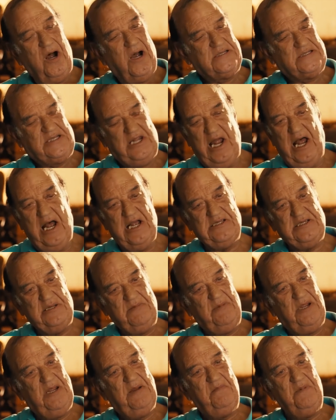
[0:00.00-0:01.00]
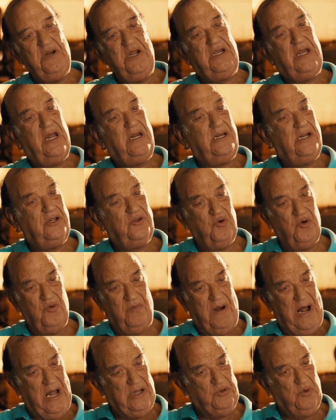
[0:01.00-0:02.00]
اصل حازم ابني كان يا
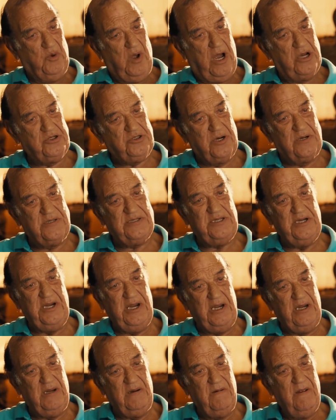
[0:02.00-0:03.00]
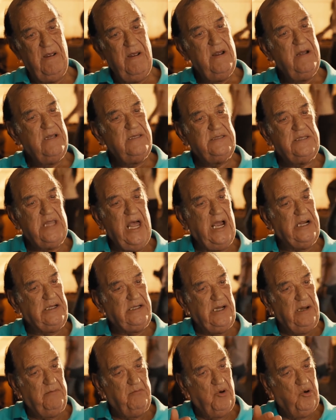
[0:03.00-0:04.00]
دوب عنده 10 سنين ساعه
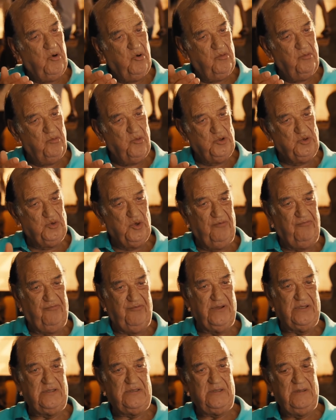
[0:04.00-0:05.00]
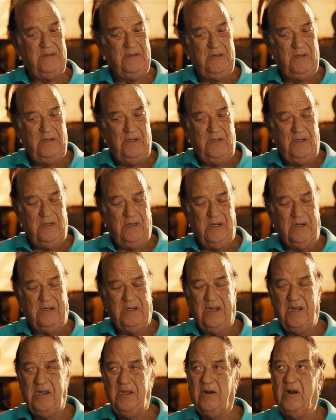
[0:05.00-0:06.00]
لما امه توفت
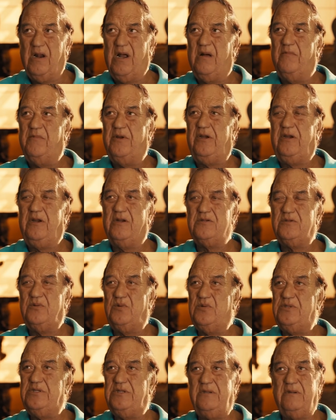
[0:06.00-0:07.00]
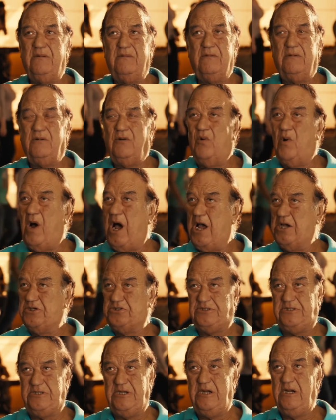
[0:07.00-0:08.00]
الله يرحمك يا سوزي
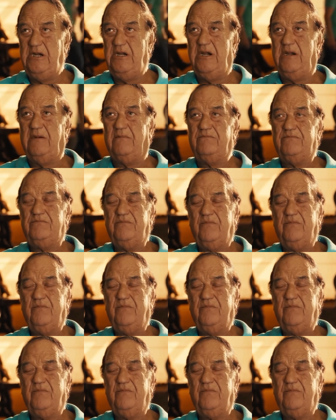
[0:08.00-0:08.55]
وحشتيني